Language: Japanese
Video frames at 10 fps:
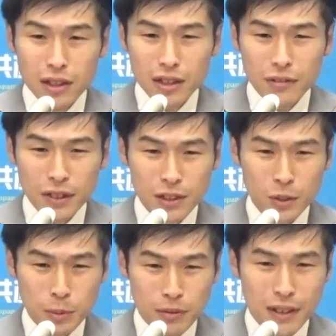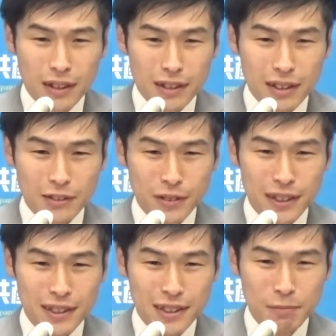で私どもはあの
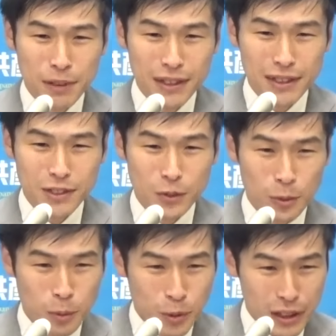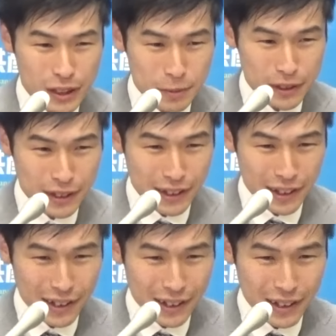政治資金パーティーそのものがすべ
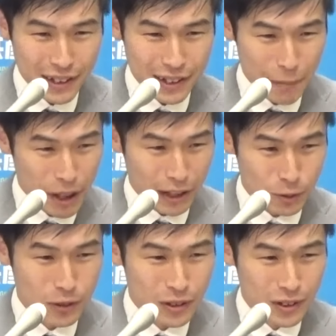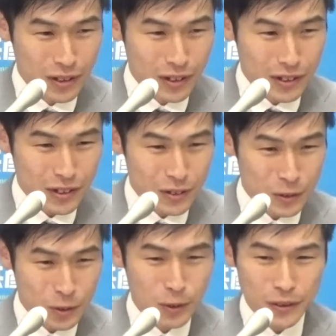てだめかとい
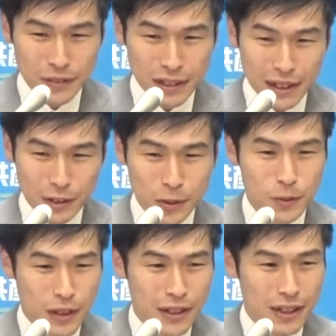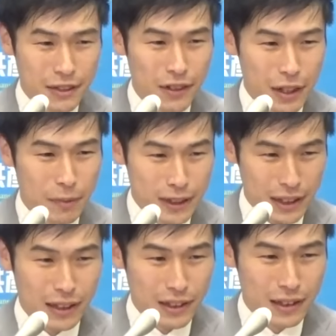うとあのそういう考えではありませ
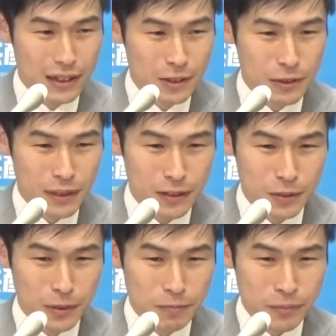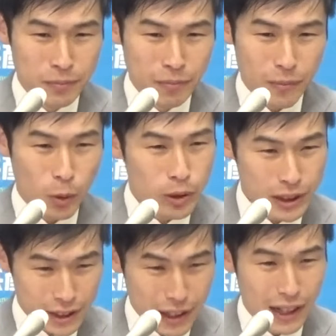ん。それはあの個
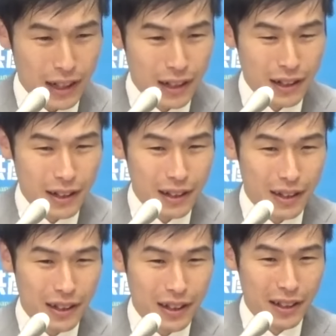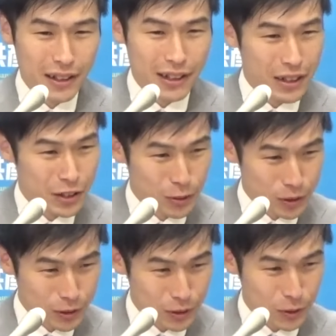人が、えー、献金を
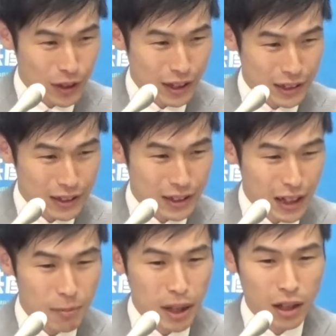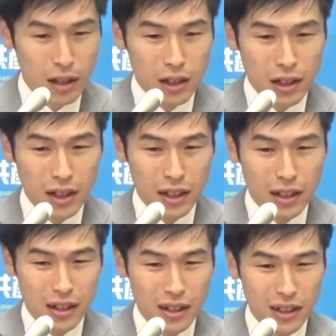するような形であれば
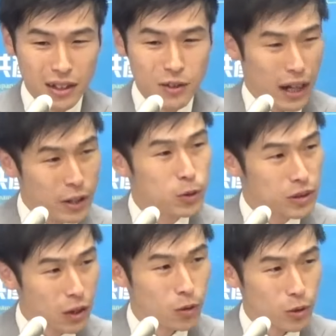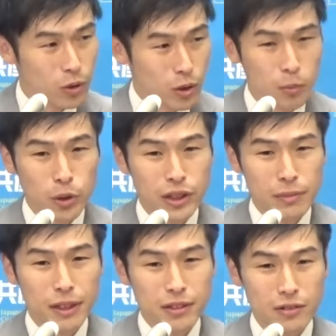えー、それはあり得るだろうと思って
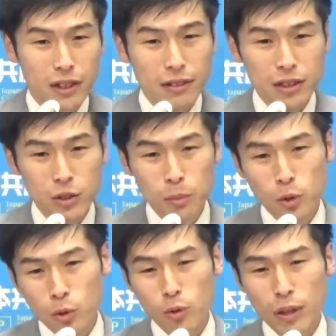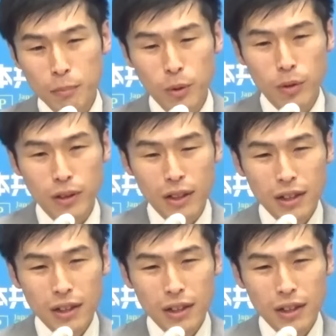いますので、私どもの法案も、